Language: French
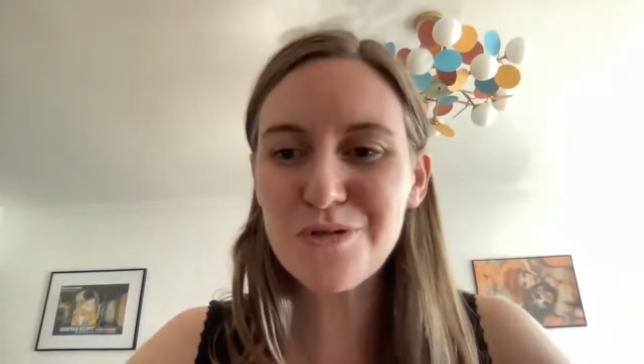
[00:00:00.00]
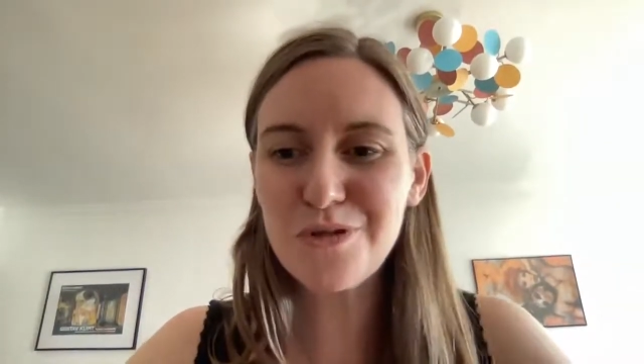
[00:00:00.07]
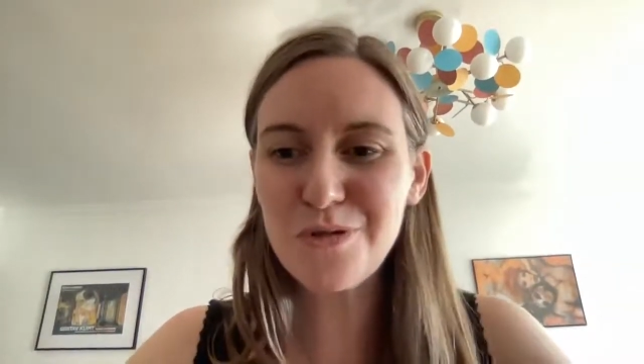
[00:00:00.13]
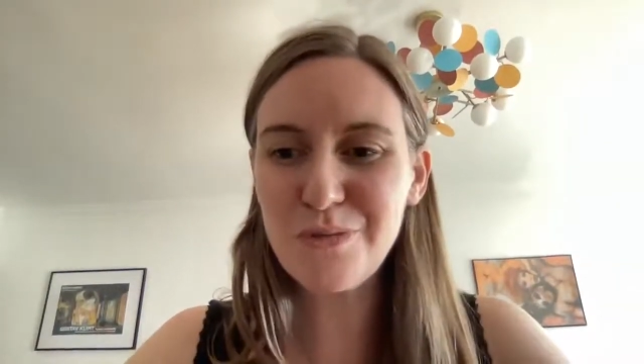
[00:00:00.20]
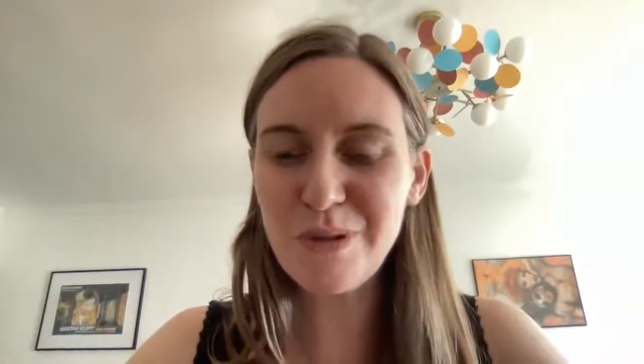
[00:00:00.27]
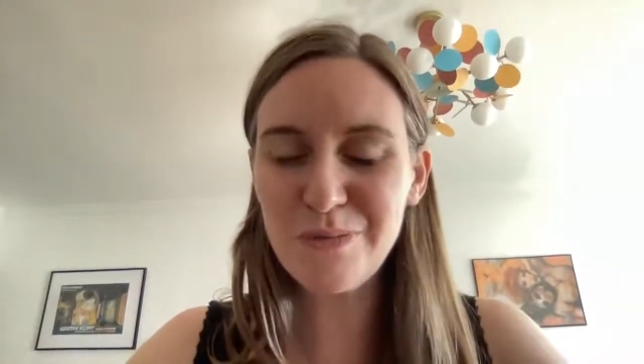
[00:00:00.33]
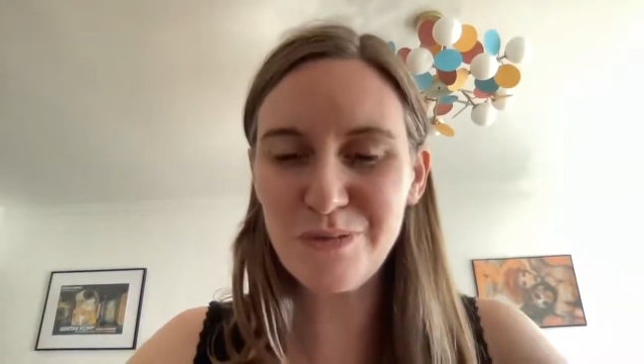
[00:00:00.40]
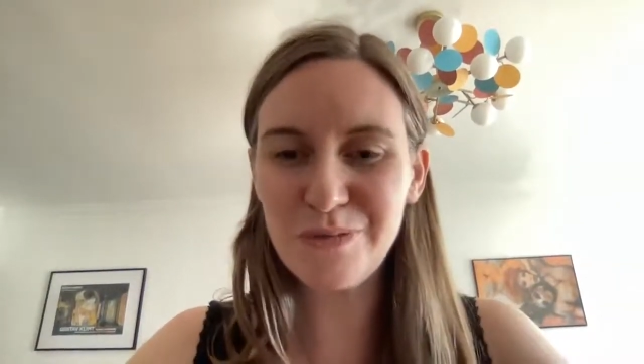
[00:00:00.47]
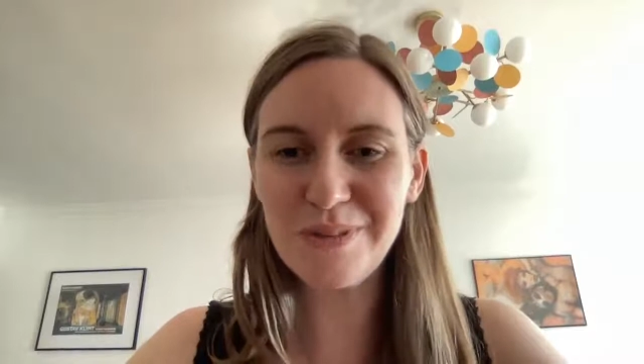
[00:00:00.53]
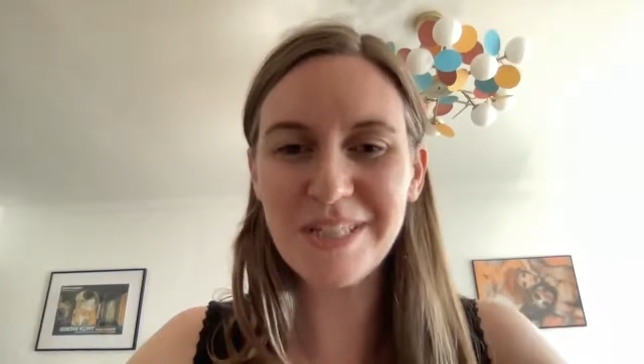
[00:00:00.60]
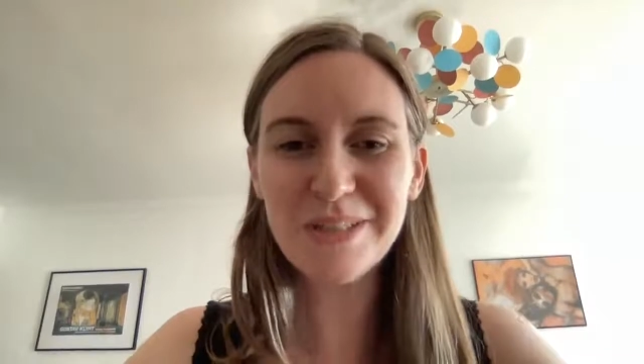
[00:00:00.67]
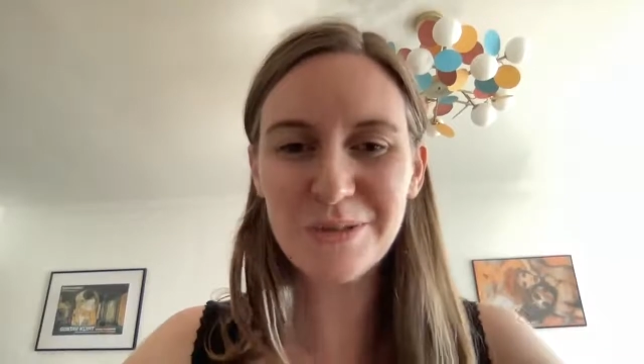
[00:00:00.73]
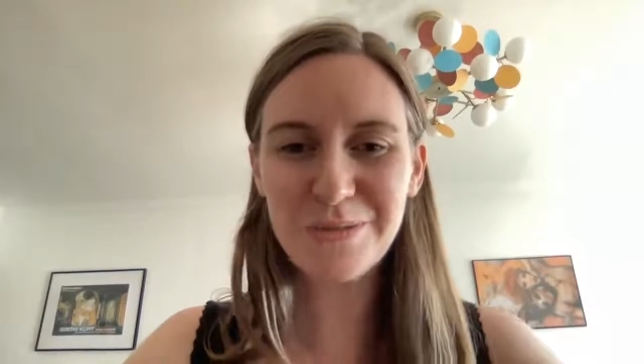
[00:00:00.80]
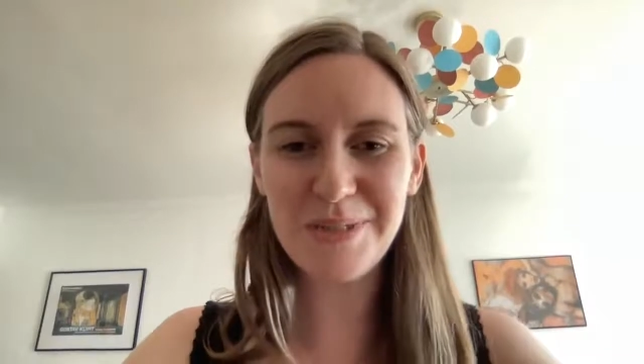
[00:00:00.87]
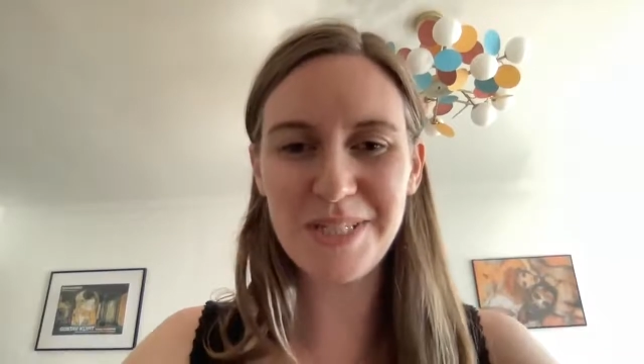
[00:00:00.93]
je suis mon
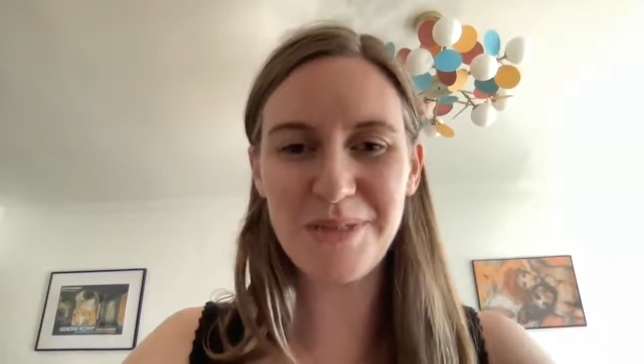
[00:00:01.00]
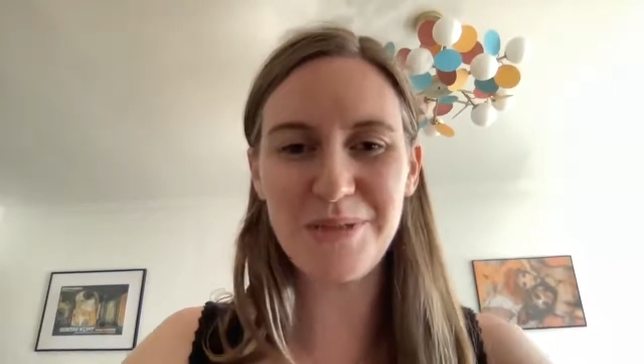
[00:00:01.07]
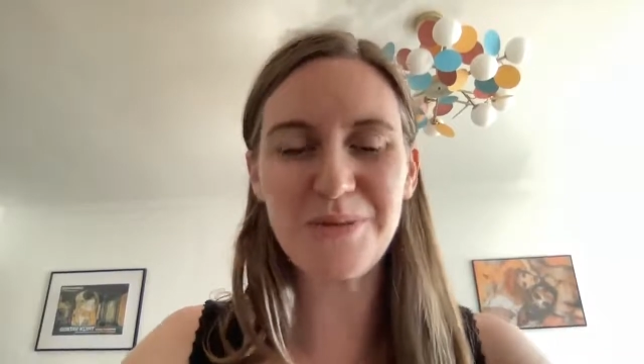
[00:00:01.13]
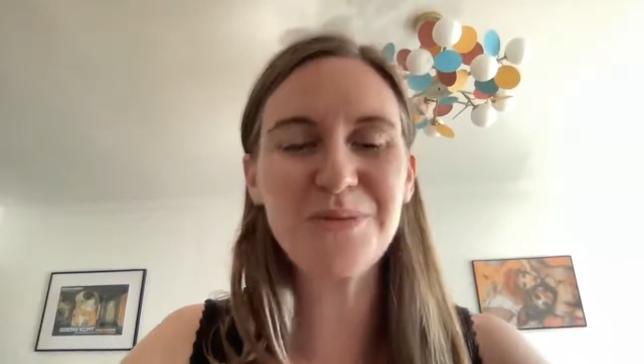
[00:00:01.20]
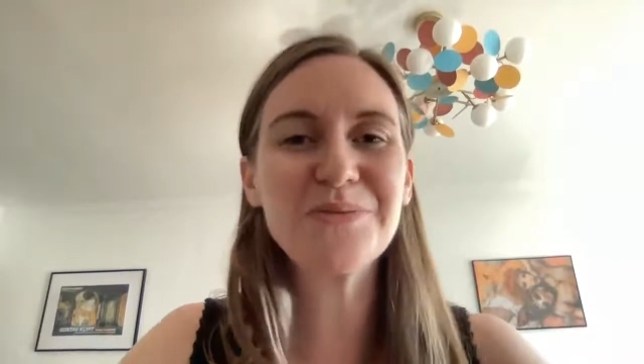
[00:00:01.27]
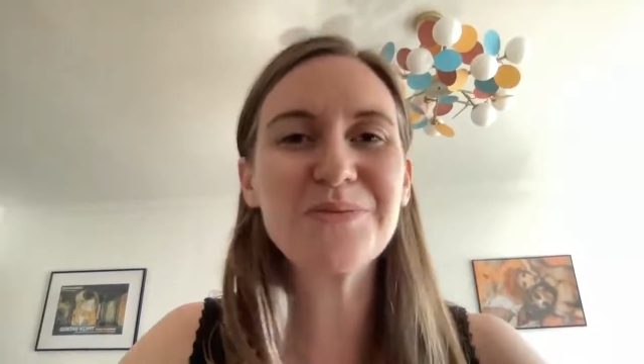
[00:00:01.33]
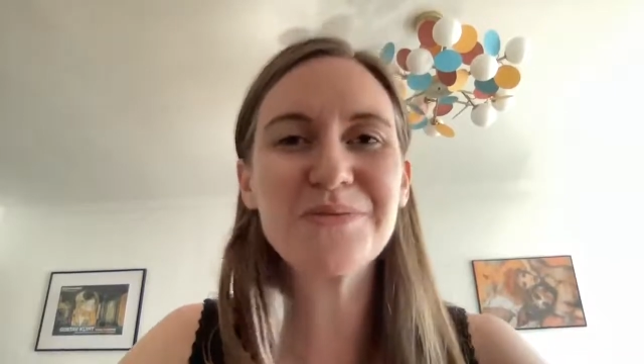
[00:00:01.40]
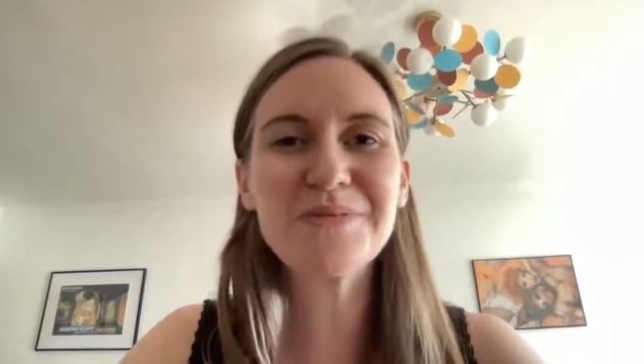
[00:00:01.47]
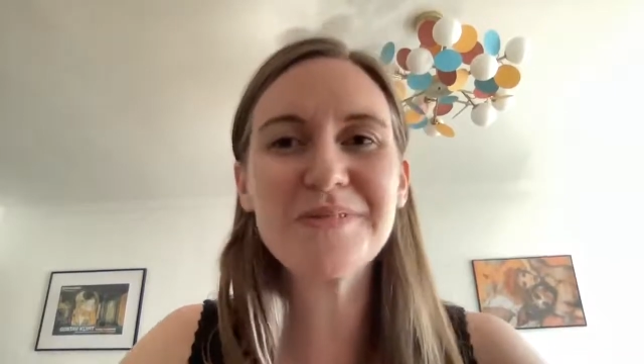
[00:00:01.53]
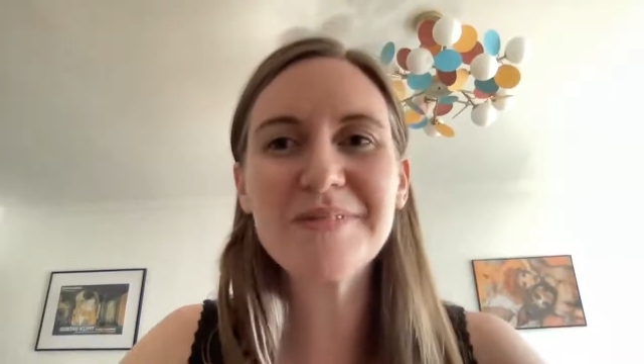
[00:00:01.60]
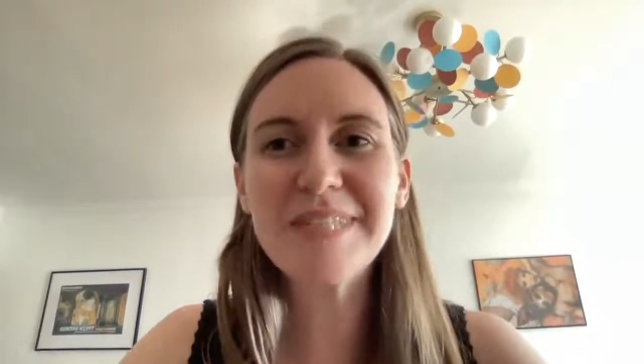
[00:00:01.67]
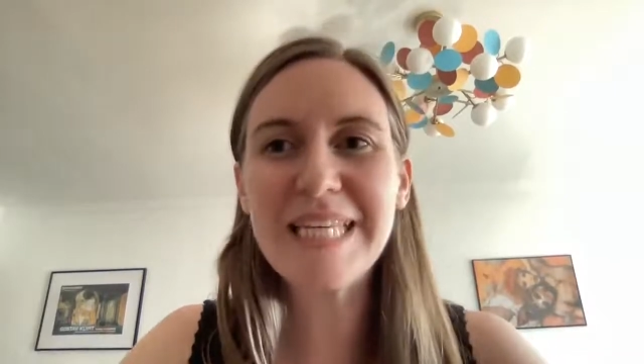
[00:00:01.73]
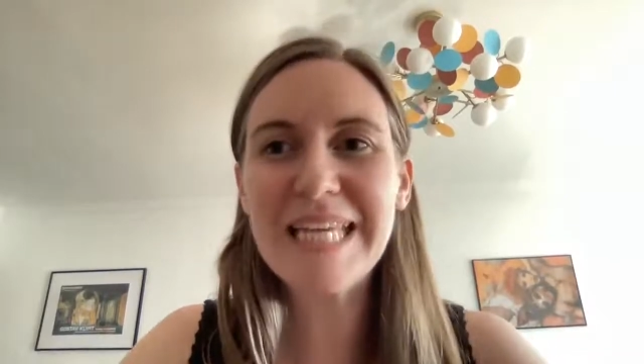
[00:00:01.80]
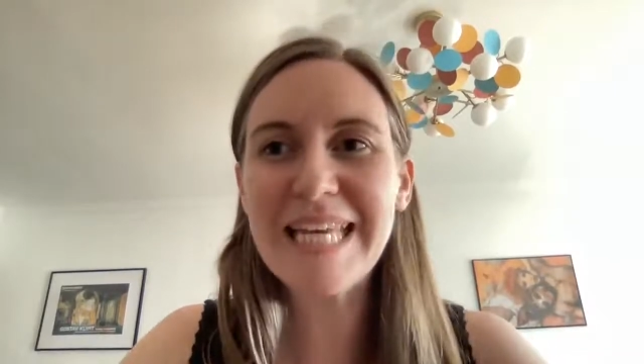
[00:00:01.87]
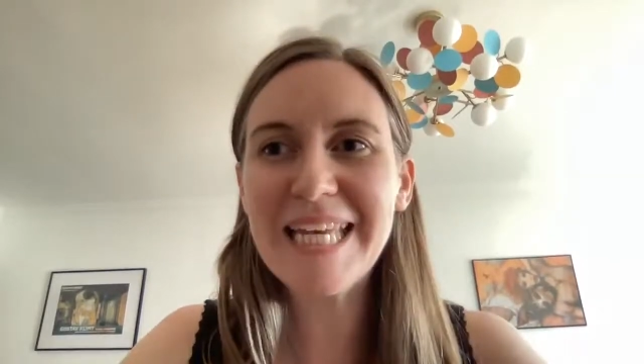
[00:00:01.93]

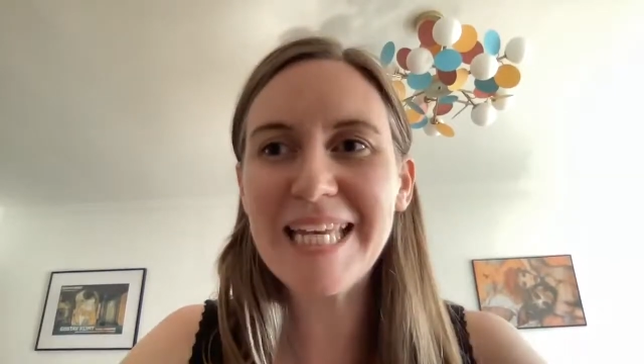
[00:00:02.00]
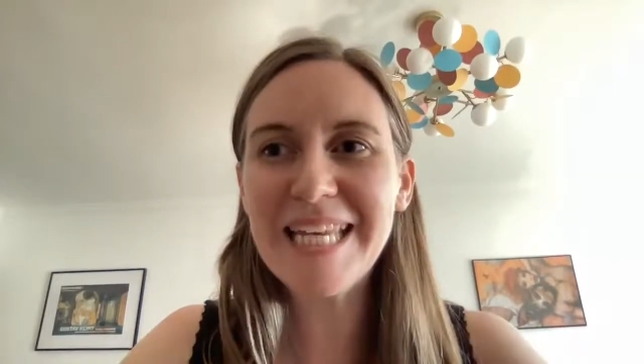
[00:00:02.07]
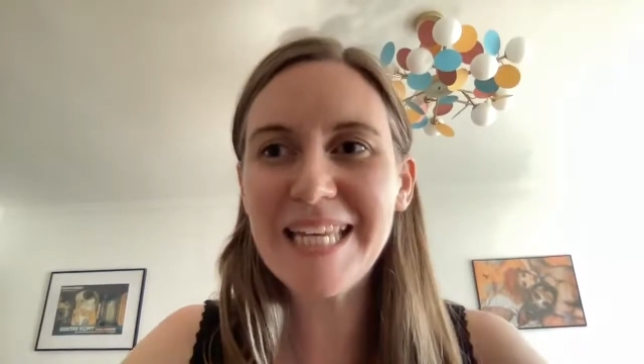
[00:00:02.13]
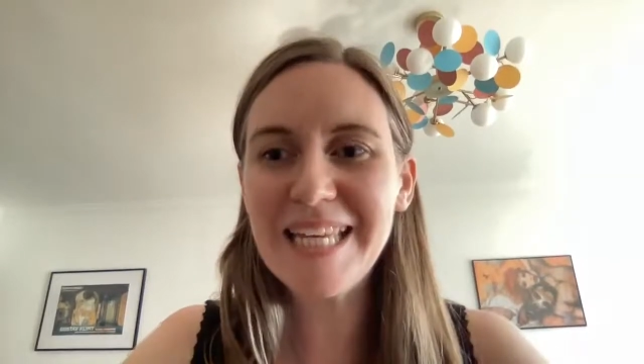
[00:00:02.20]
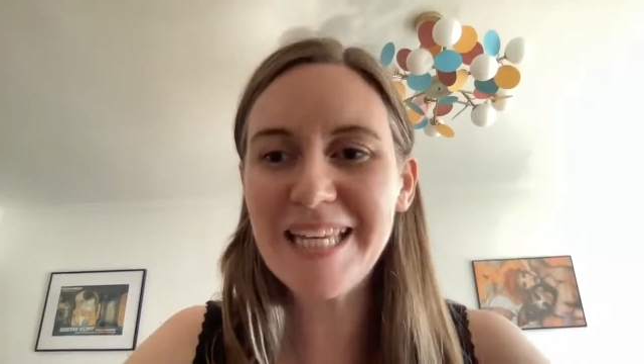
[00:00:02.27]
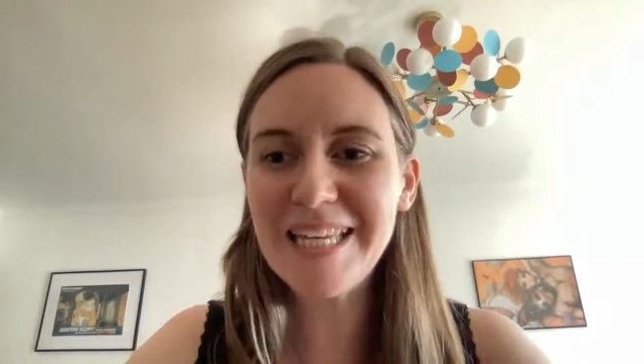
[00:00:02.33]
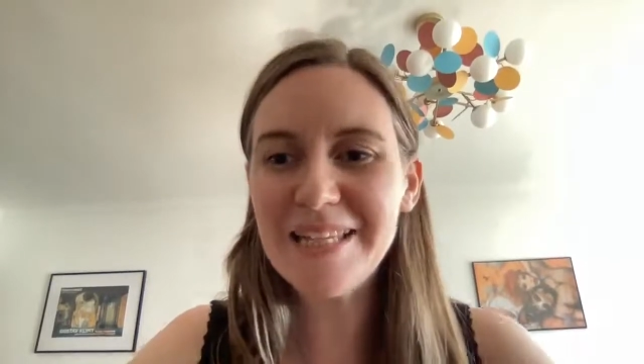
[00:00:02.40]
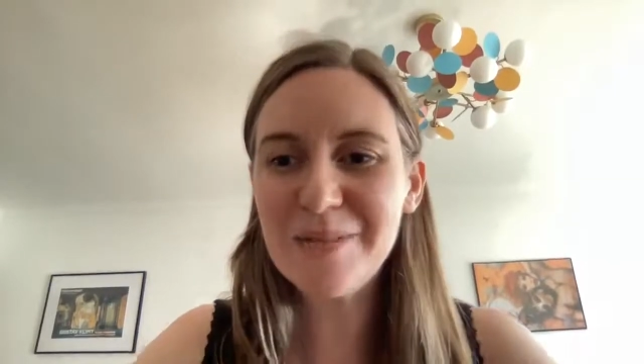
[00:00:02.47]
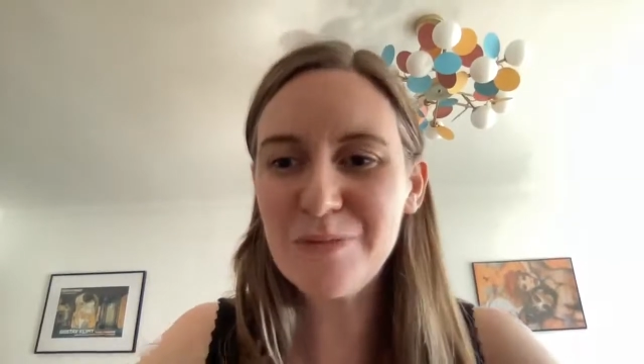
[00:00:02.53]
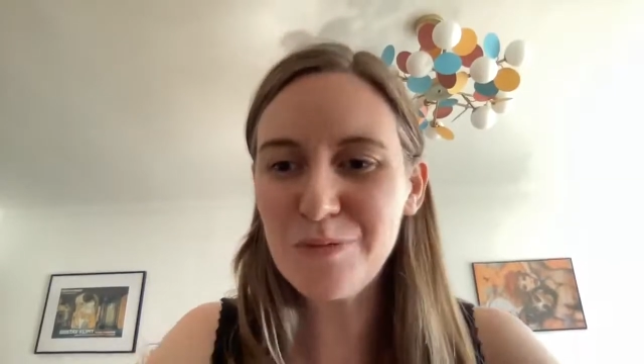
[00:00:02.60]
intuition et